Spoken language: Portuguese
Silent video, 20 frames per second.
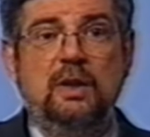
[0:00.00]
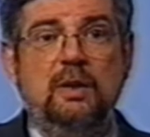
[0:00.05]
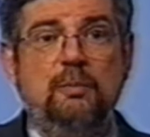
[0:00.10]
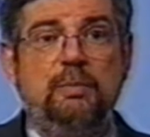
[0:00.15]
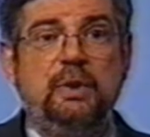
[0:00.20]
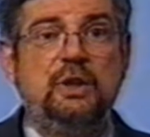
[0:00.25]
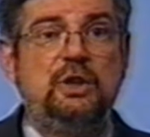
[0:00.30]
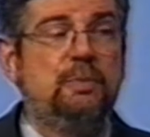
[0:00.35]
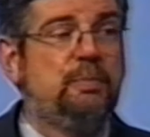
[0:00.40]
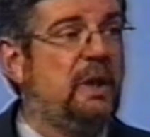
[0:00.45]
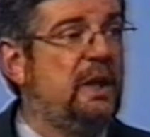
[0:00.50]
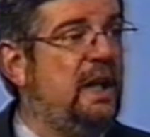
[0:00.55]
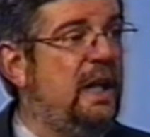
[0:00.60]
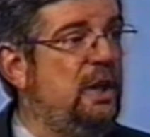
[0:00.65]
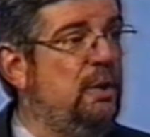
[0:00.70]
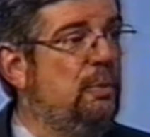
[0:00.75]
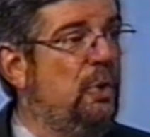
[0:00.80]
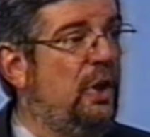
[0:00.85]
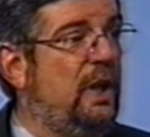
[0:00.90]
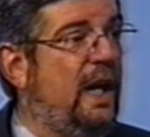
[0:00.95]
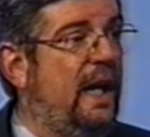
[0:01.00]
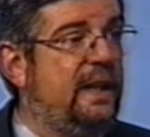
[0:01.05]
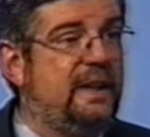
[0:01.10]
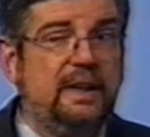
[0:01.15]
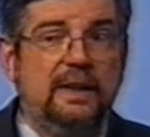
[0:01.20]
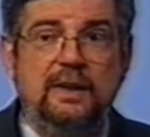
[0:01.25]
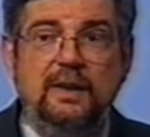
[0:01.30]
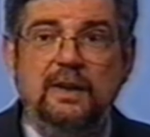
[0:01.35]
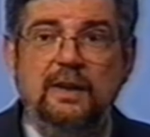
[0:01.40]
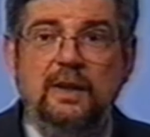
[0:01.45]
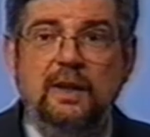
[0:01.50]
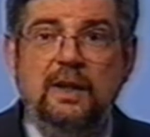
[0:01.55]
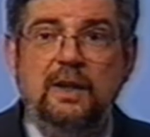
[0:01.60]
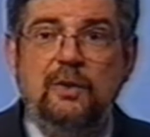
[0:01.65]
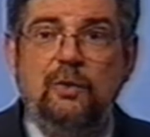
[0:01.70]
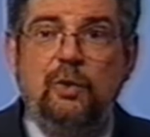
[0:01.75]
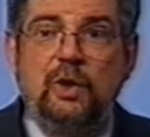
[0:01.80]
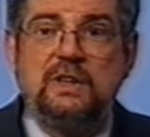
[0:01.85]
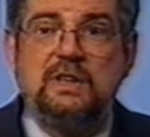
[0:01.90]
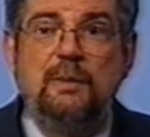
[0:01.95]
Pedi para darem uma olhada.
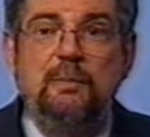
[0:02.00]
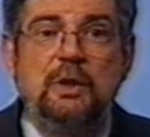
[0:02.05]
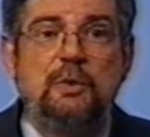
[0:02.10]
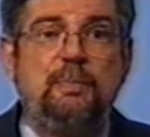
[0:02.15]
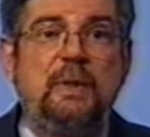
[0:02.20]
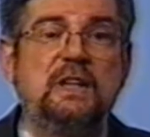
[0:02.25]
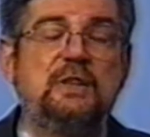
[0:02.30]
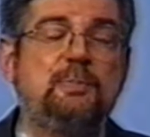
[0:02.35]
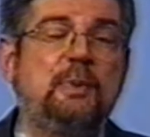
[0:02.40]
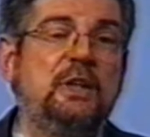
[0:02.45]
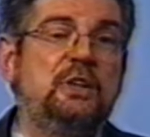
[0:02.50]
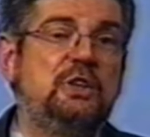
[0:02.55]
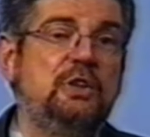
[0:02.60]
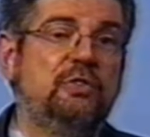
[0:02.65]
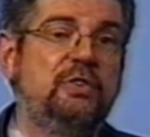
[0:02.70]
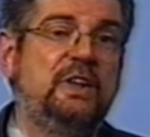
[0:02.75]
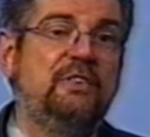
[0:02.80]
O orçamento participativo